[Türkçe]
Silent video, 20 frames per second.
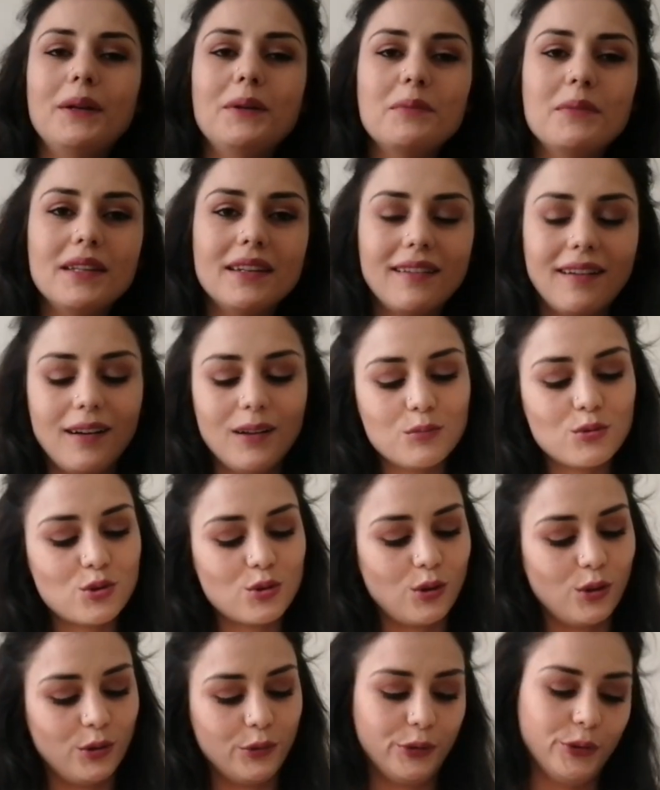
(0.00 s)
benim yine
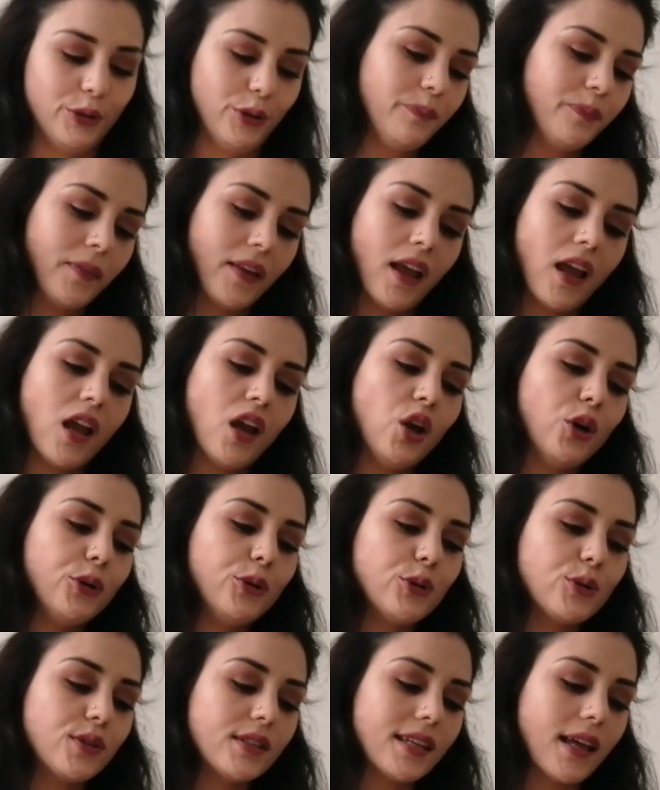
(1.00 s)
almış olduğum
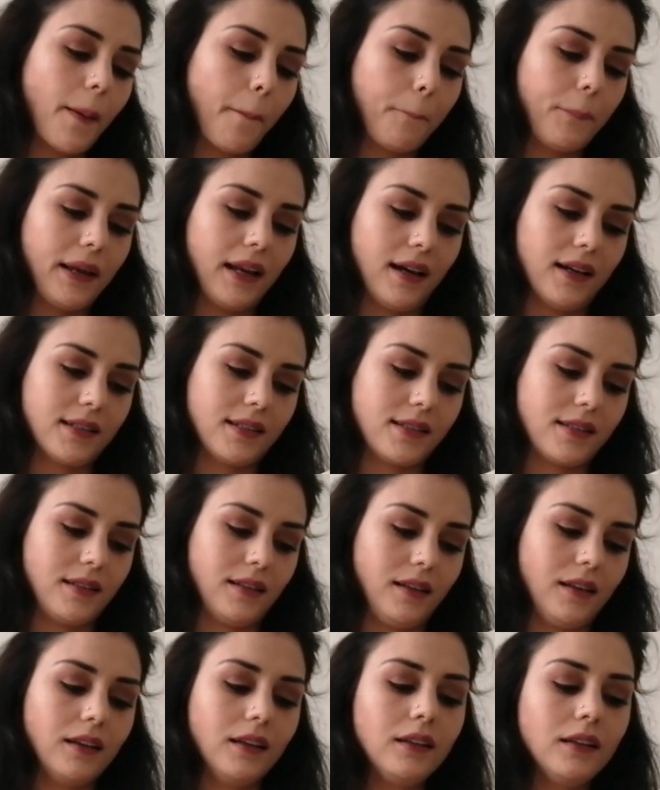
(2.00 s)
3 sam
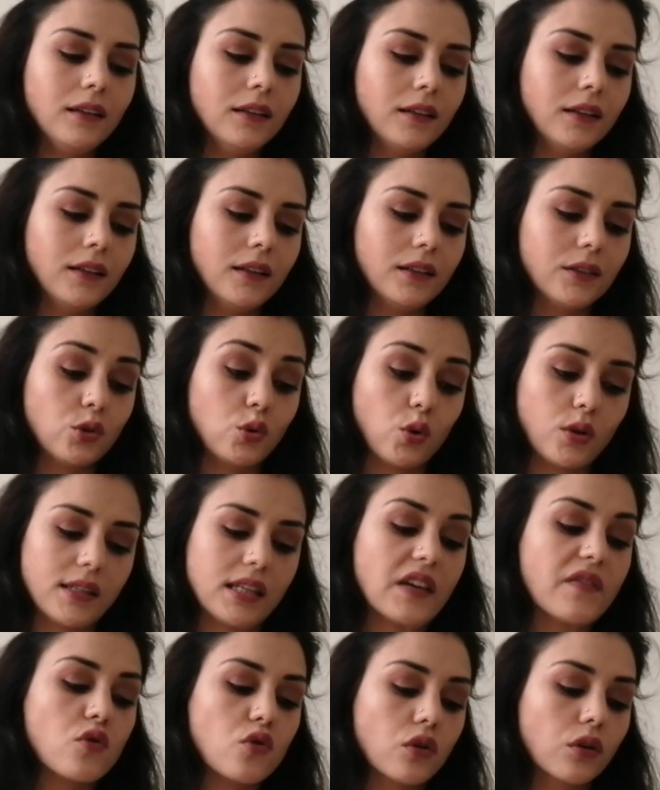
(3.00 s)
plastiğin çok
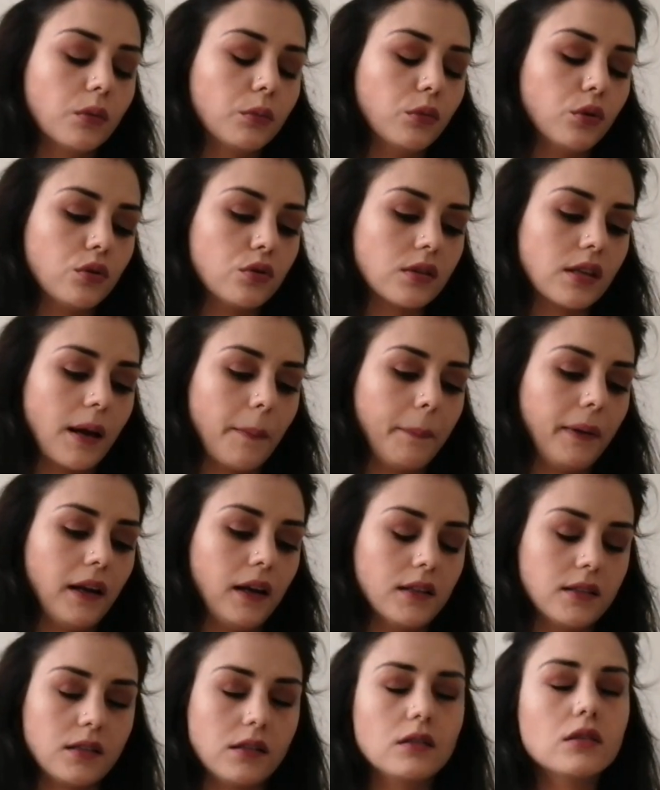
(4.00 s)
seviyorum bu 3 sam
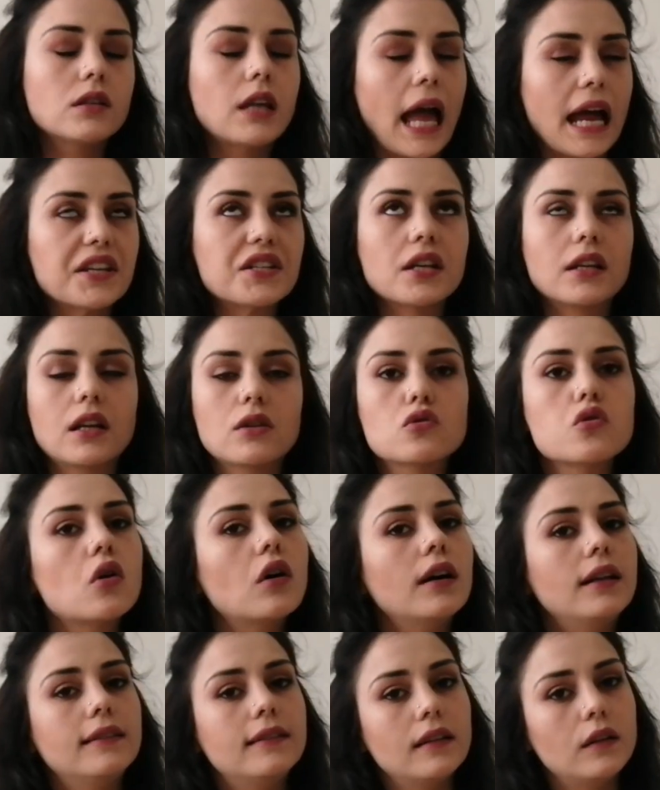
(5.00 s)
plastiğin. Gerçekten
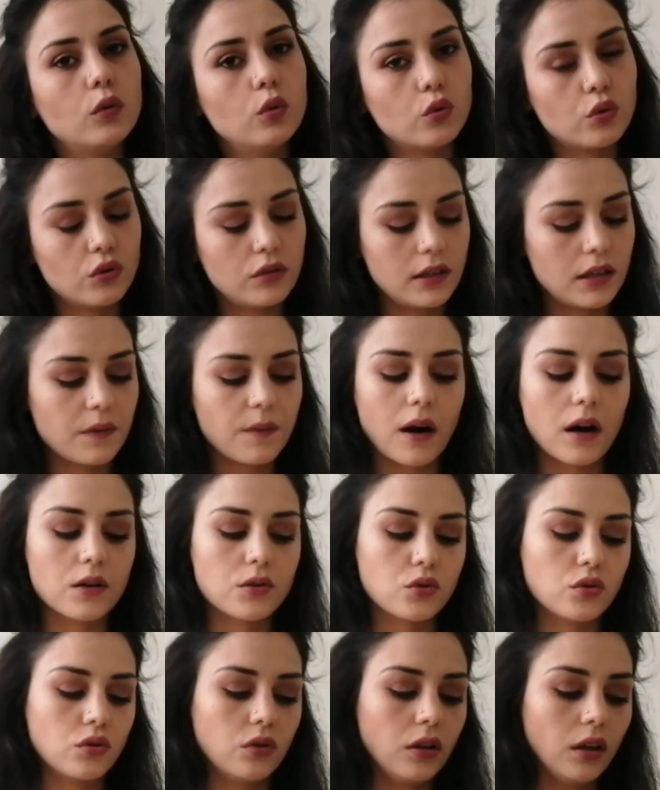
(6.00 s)
çok kaliteli ürünleri var
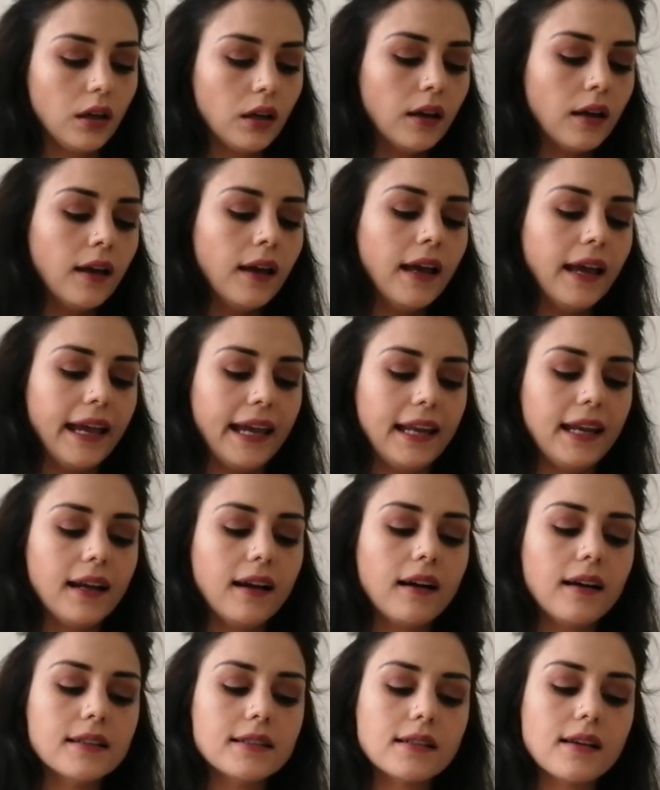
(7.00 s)
çünkü.
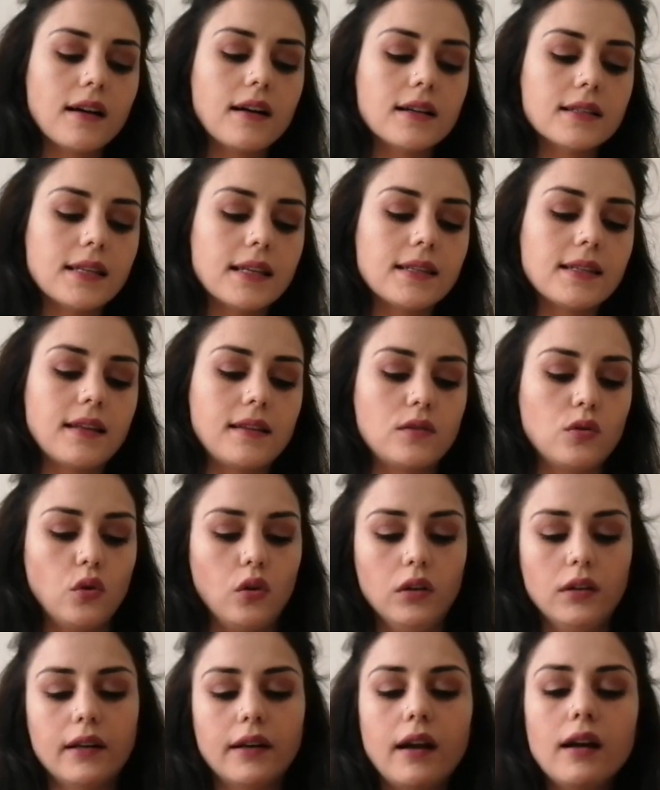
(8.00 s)
Elegant kase seti
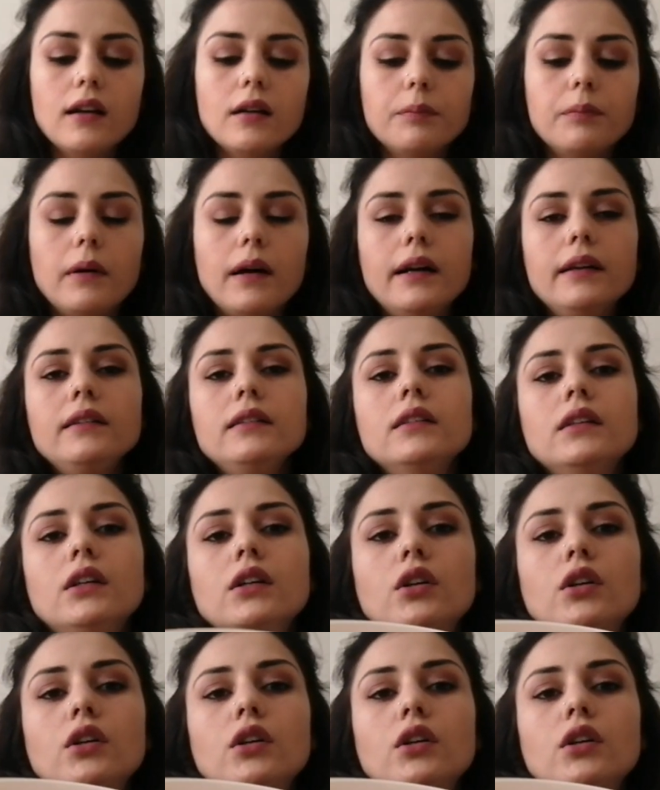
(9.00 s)
olarak ben